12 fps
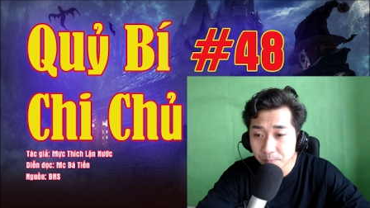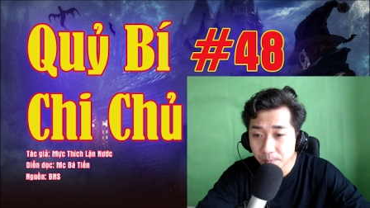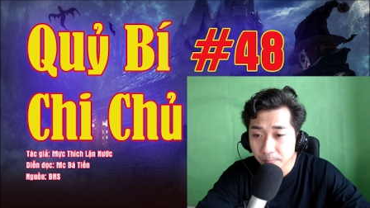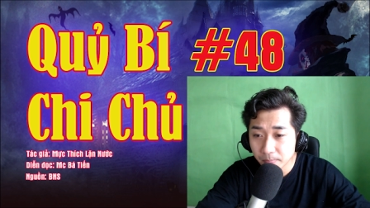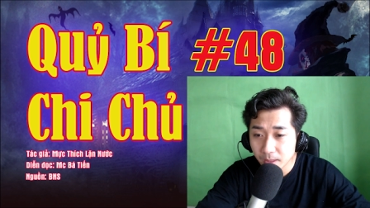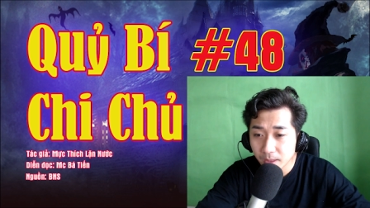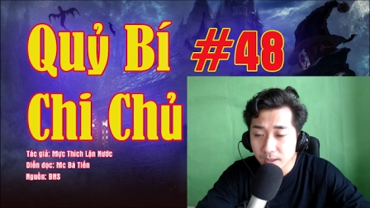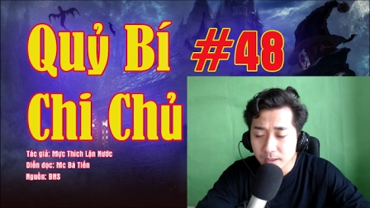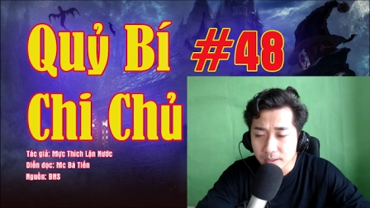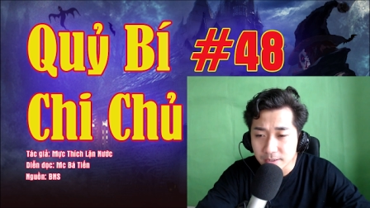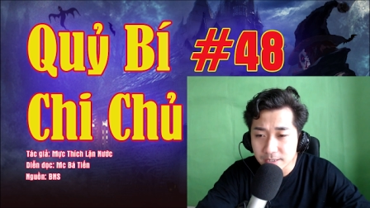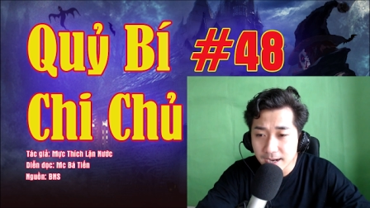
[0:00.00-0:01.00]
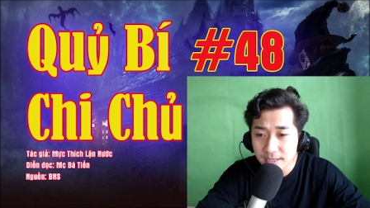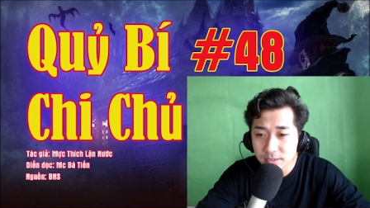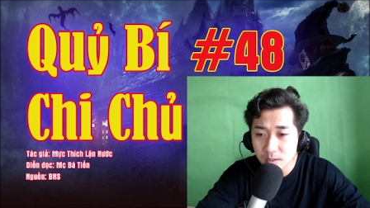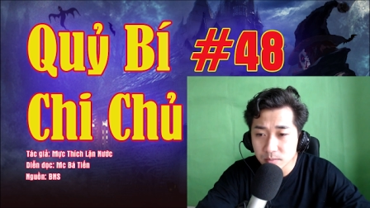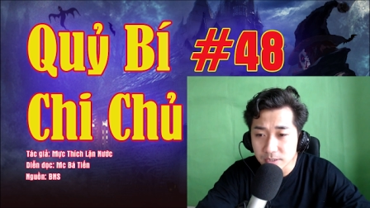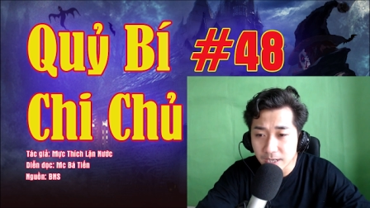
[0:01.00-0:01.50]
tủ quần áo lại.
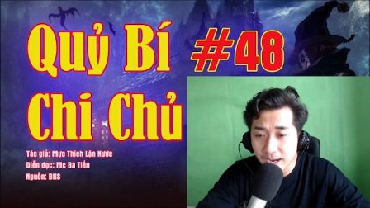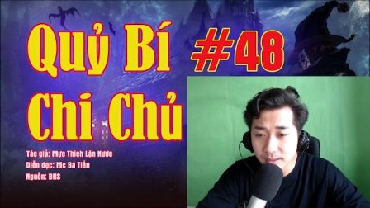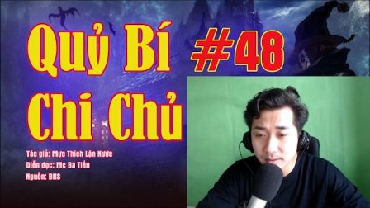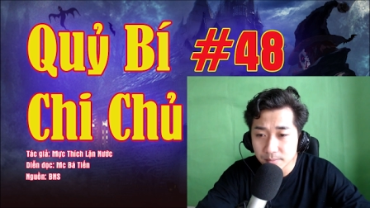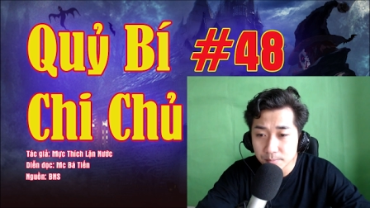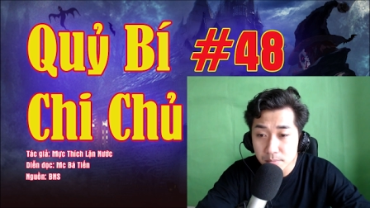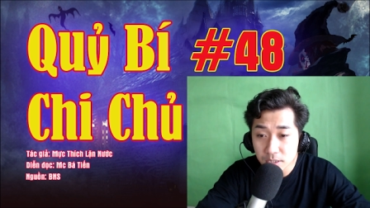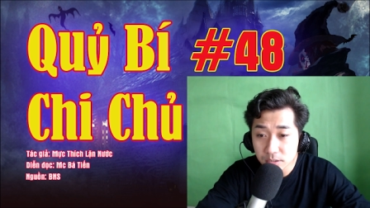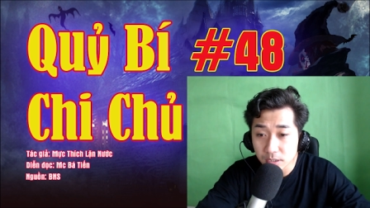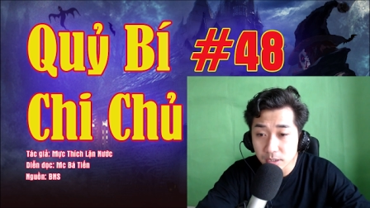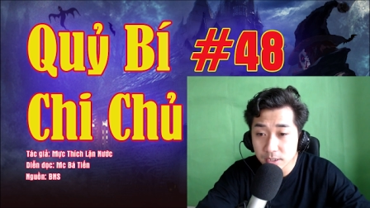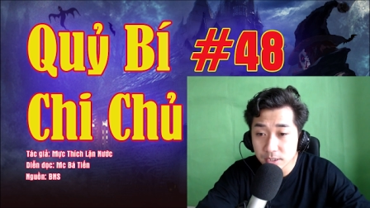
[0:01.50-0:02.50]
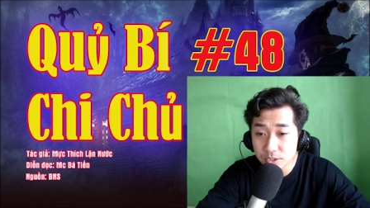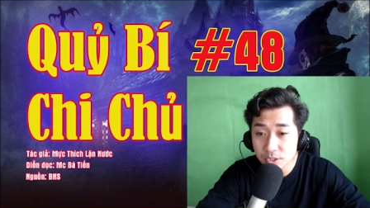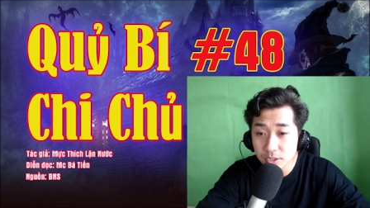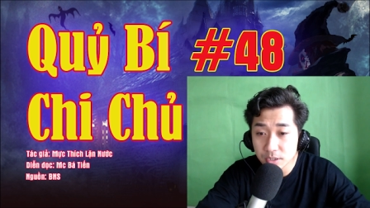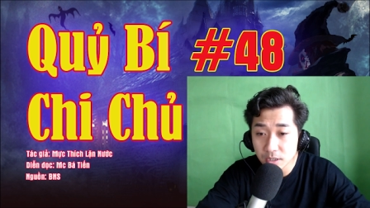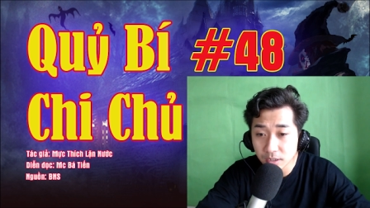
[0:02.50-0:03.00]
Gã thong thả
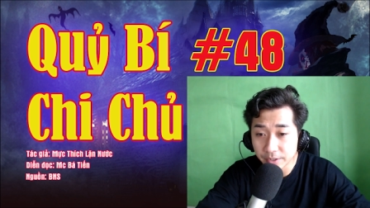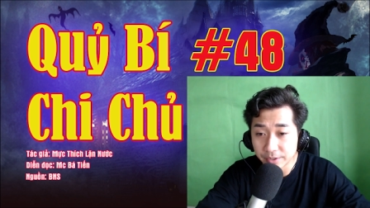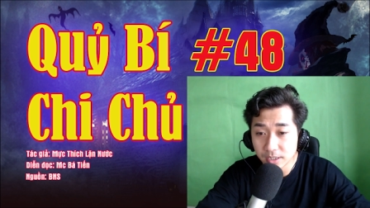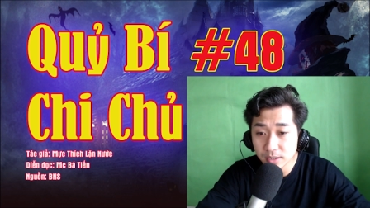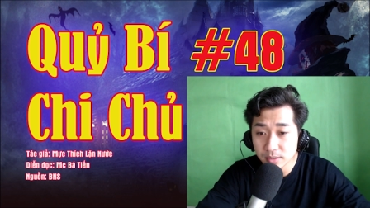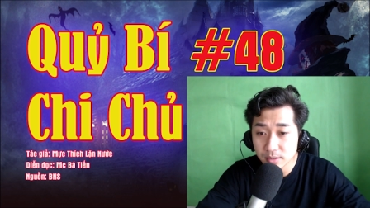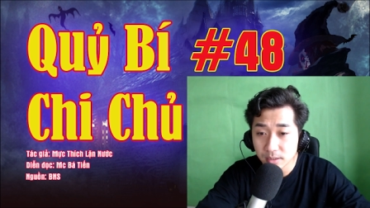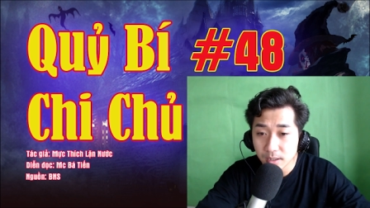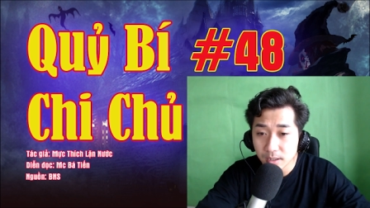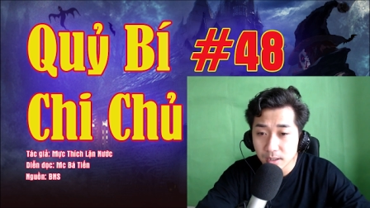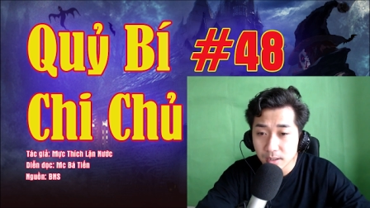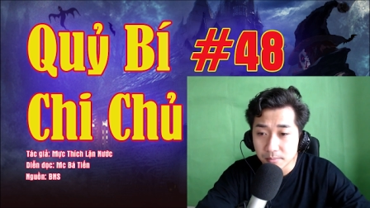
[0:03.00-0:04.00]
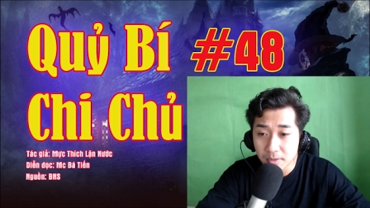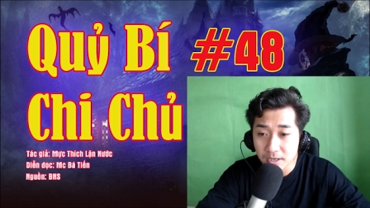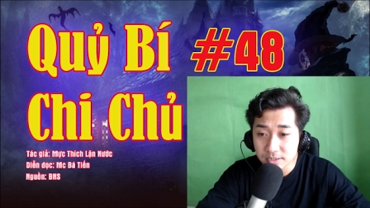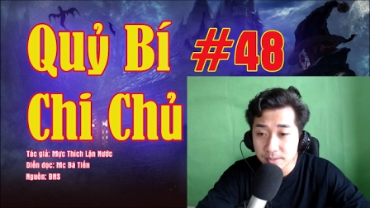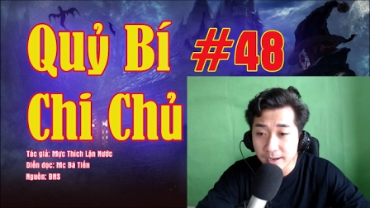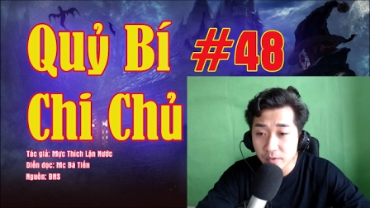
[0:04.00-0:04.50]
bước tới trước gương lần nữa,
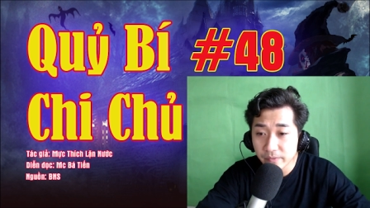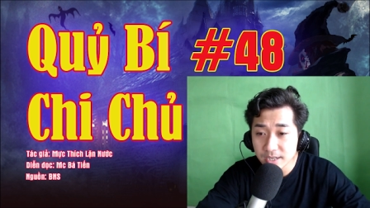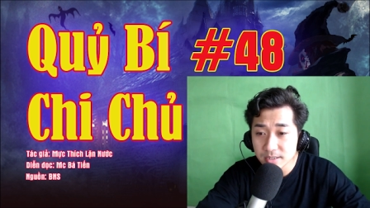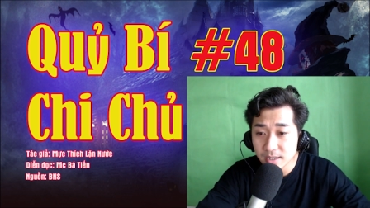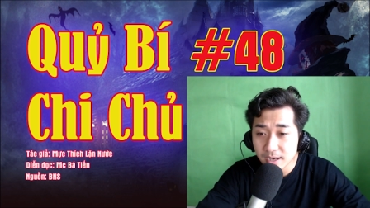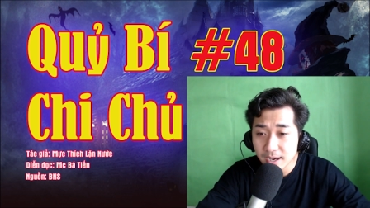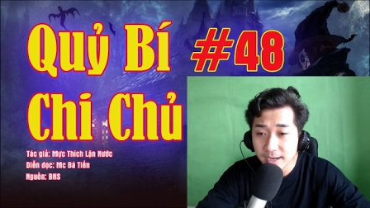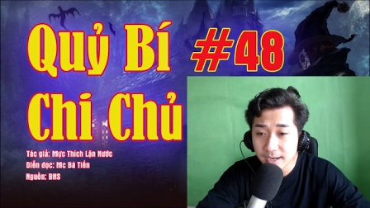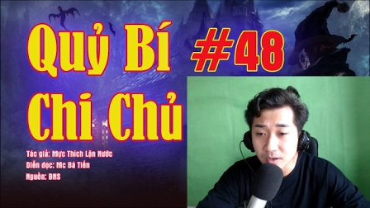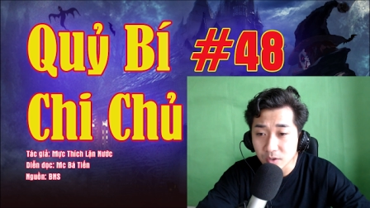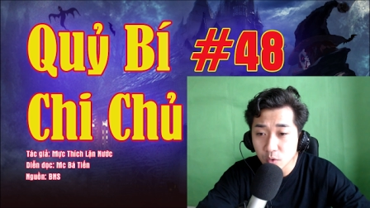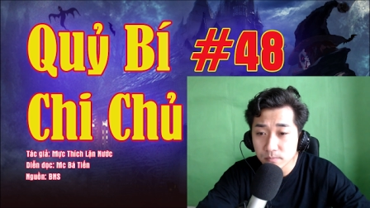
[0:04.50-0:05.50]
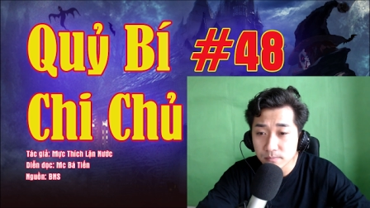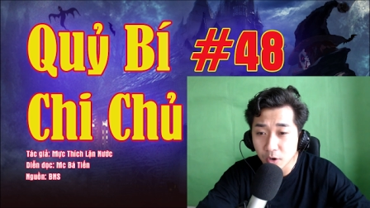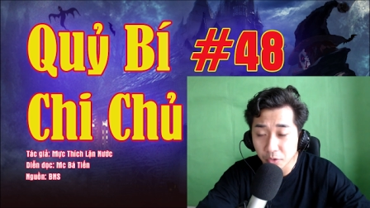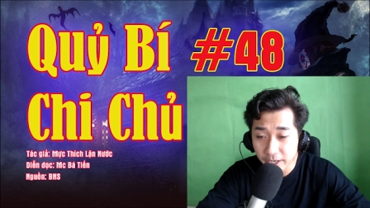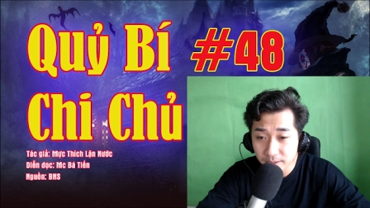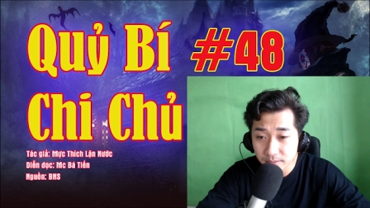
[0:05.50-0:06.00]
mặc thêm áo vest
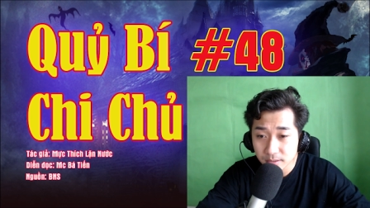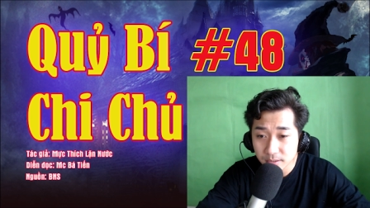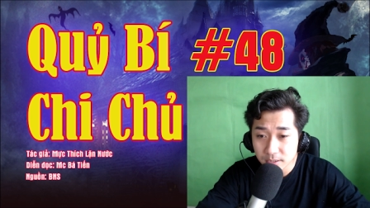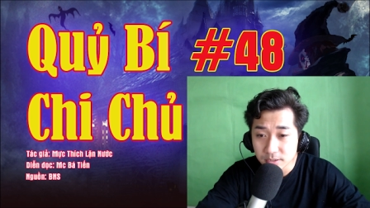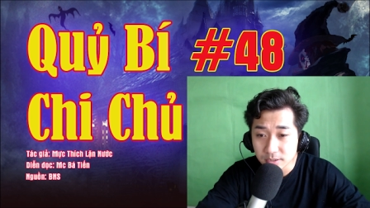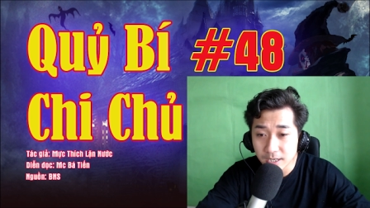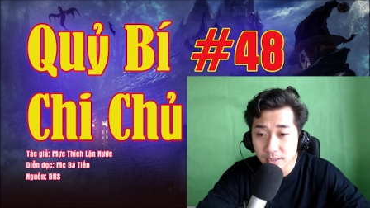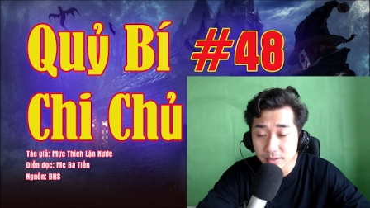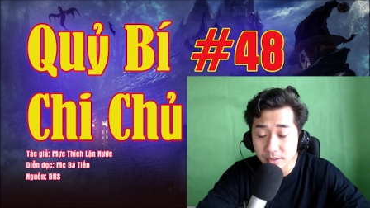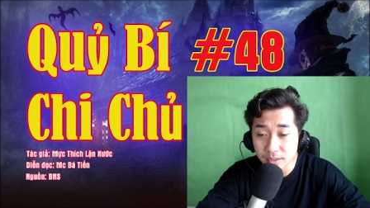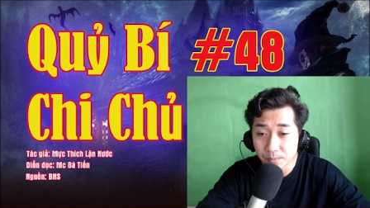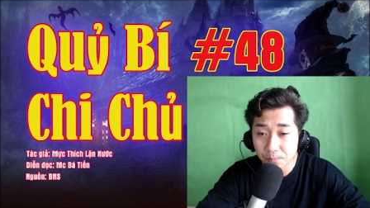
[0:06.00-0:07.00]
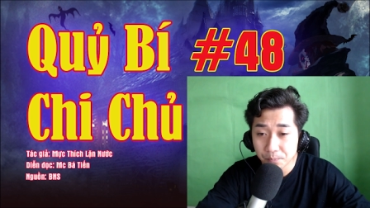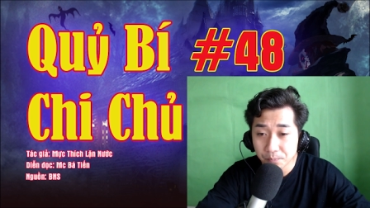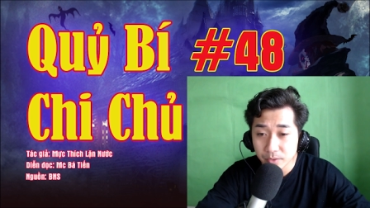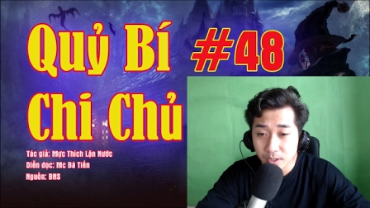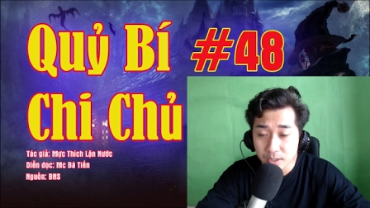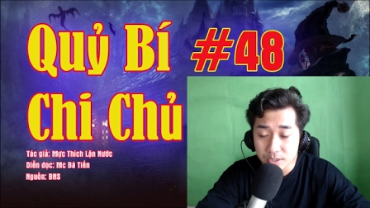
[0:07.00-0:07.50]
hai hàng cúc màu đen
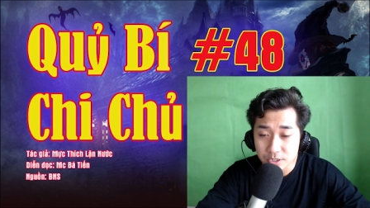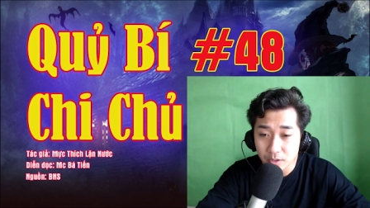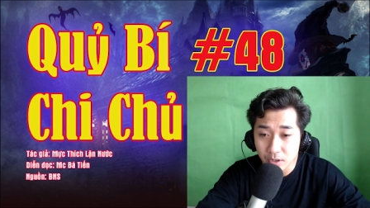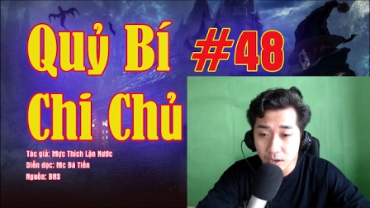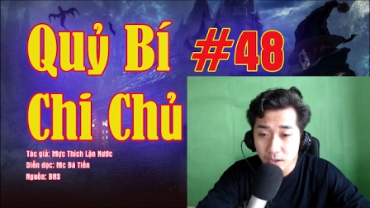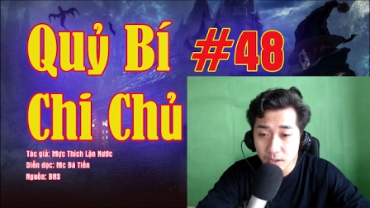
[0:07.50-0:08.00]
thắt nơ.